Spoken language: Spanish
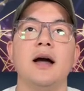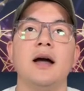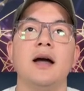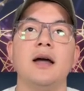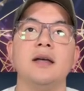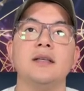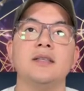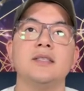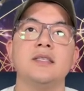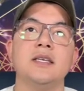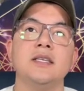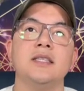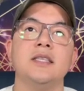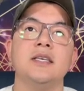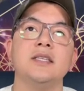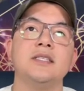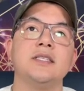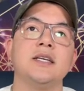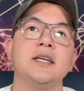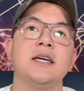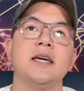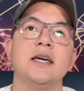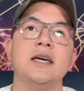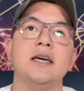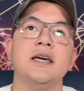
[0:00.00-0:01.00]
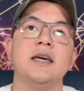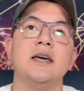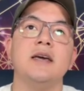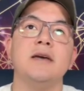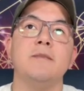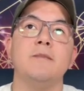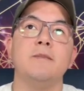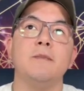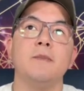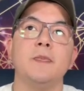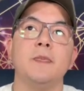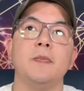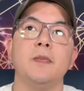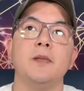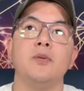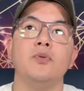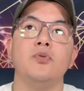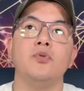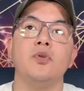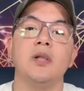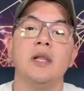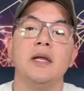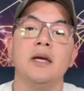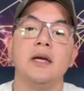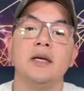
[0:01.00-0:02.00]
Se dice que
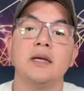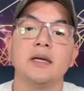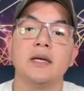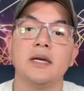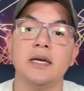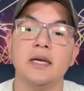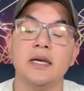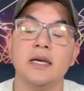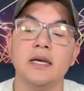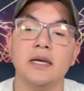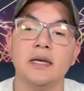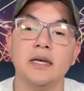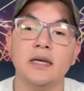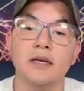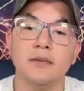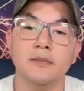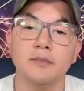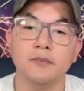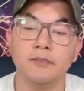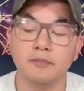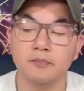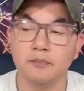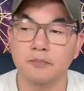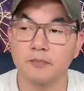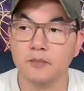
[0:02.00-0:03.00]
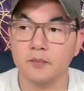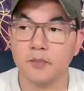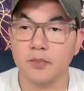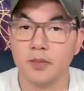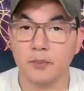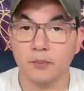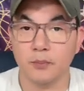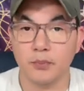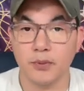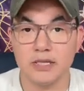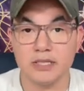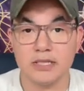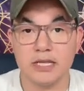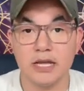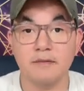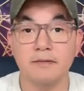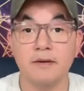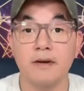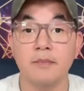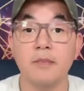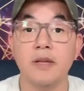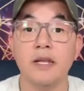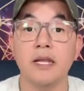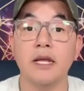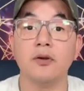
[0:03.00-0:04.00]
no la que pues la
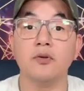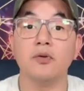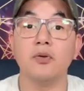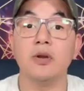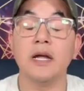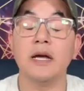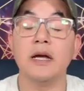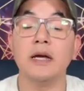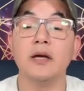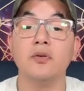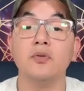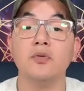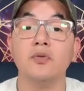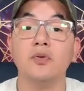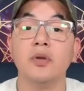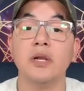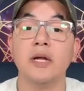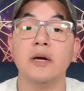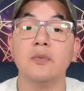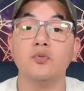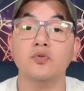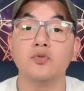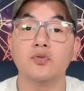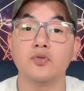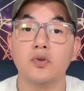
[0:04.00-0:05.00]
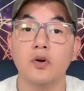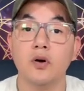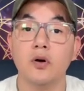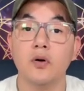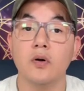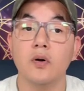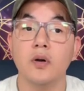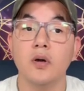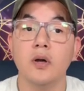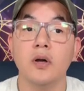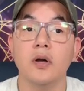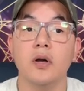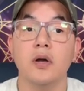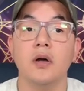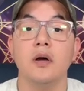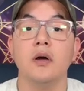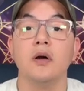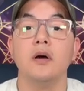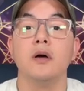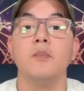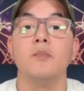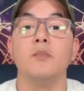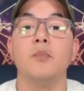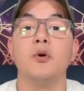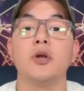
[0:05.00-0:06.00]
familia no la no la buscó.
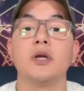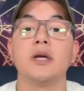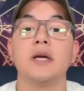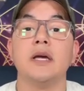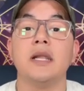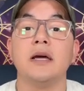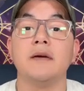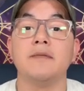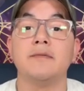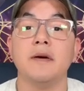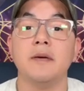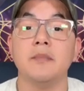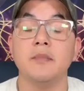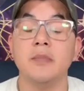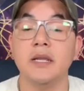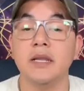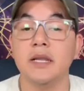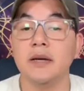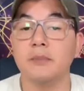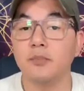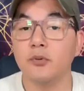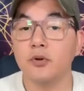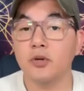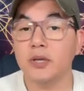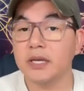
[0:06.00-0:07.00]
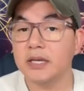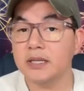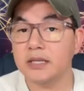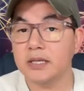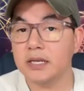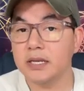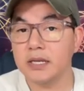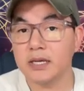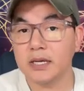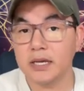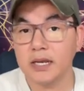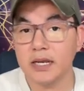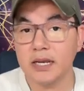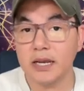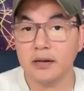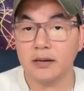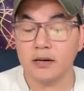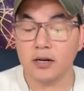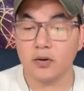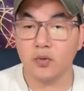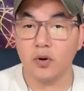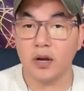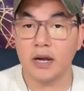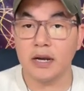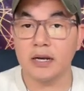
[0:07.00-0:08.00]
Porque la familia por qué tiene que ir a
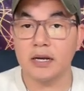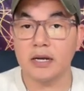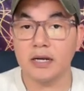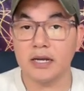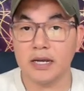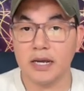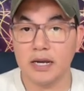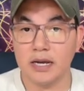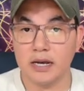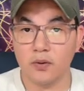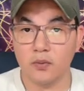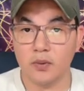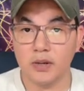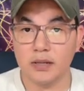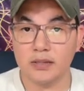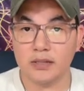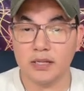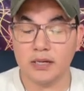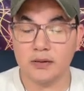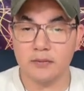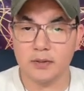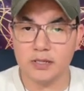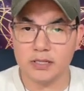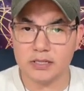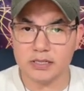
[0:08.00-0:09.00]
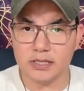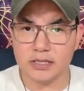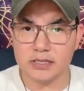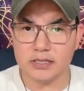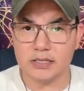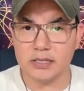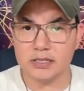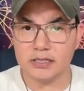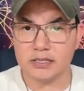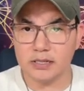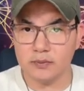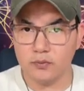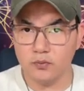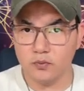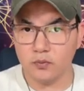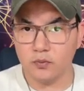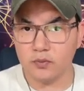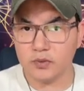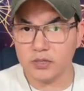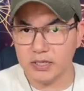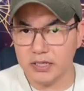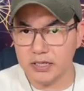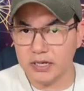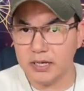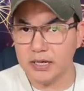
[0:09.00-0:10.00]
rogarle que haga una entrevista si esta
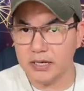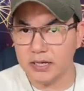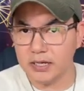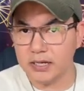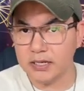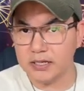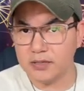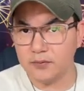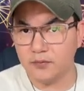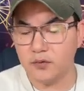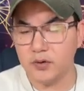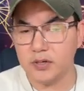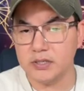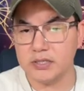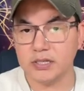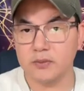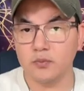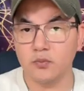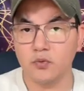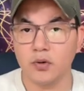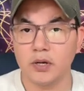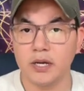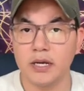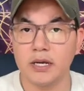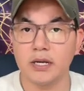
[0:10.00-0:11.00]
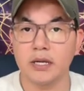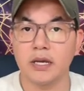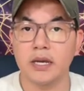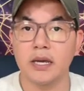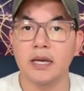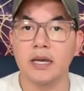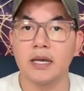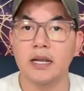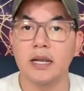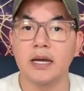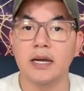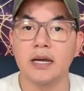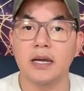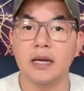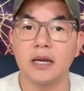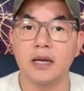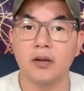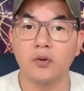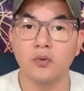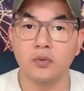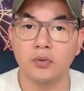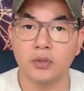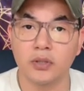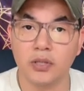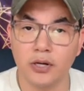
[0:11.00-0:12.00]
si creen que fue esta mujer que la que
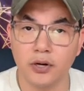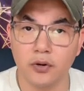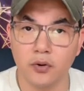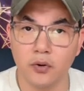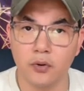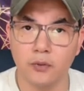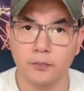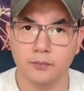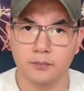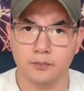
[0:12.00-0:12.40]
lo entregó?